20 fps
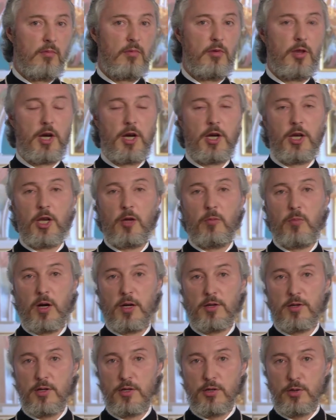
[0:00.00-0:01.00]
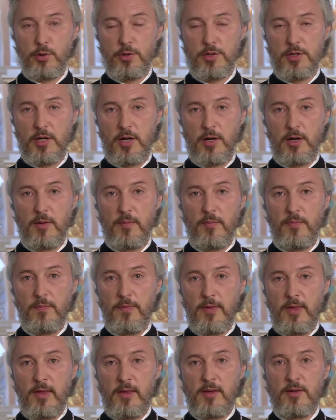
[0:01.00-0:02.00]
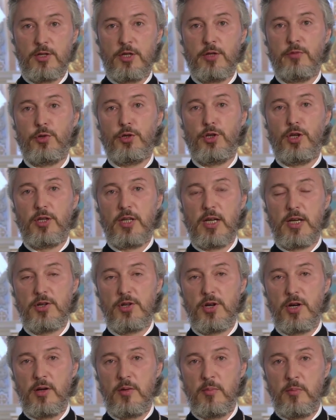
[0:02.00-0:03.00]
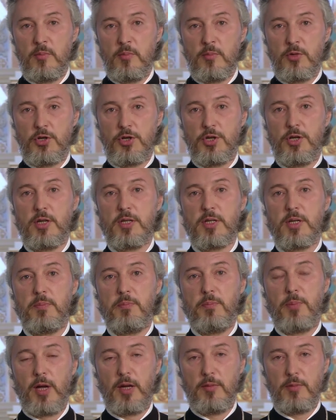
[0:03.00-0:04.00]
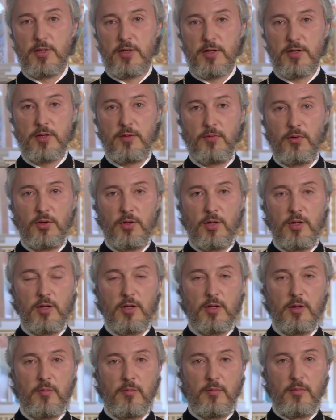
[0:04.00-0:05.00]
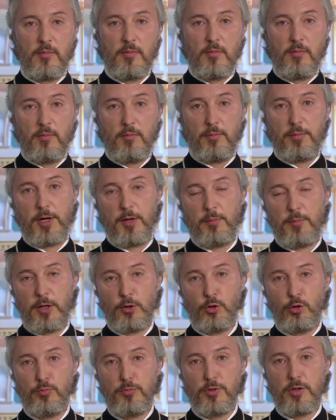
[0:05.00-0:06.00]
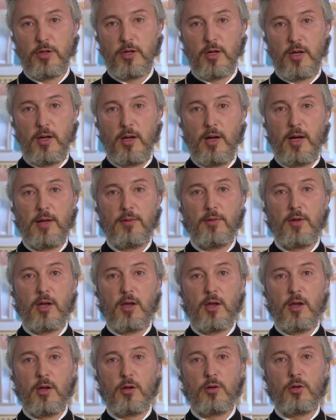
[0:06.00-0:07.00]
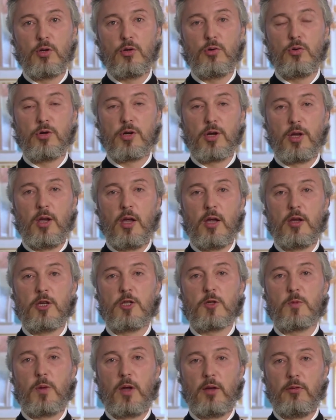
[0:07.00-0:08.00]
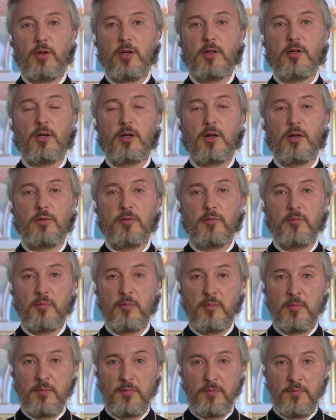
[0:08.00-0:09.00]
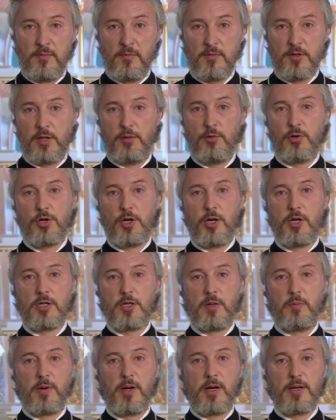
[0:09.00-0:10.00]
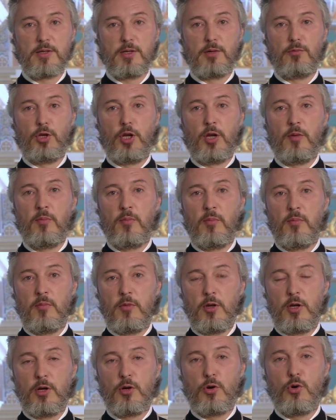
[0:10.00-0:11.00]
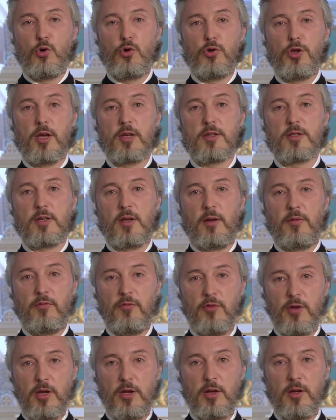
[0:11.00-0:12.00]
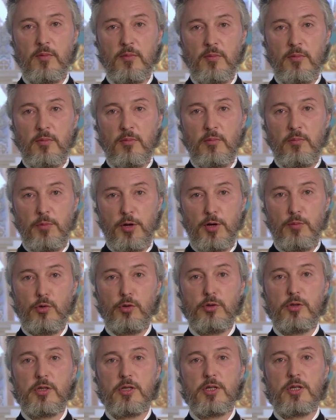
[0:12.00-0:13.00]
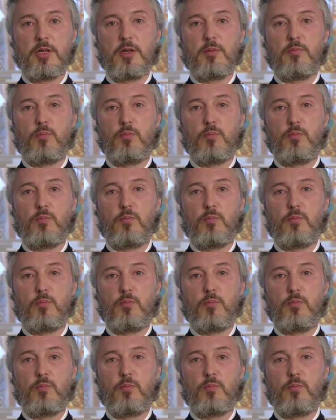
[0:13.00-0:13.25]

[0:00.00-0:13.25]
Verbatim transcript: Дорогие братья и сестры, сегодня также чтится память святых, преподобных Иоанна и Георгия Исповедников, совершается празднование иконе Софии – Премудрости